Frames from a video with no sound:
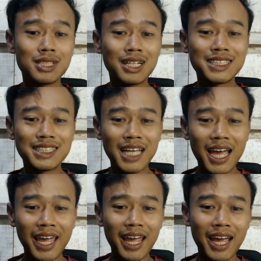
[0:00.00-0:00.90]

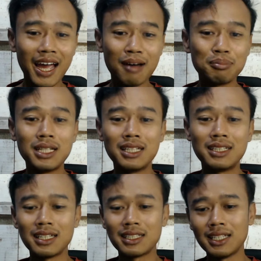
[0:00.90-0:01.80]
selesai
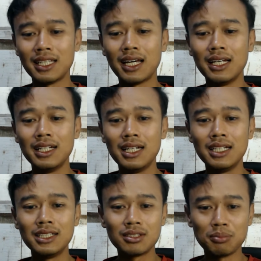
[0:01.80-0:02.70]
update datanya.
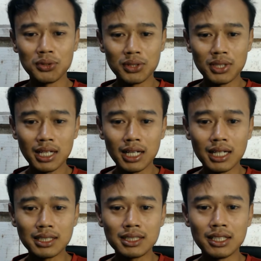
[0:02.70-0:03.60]
Semoga
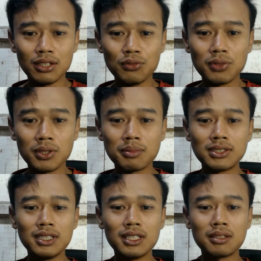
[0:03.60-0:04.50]
ada
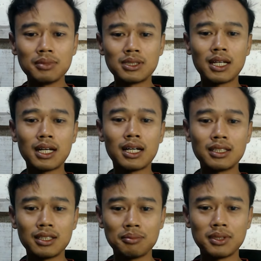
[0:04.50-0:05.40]
informasi yang bisa
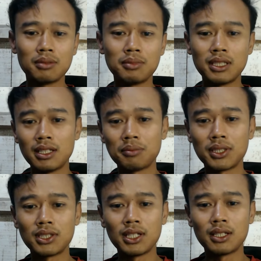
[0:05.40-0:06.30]
teman-teman dapatkan.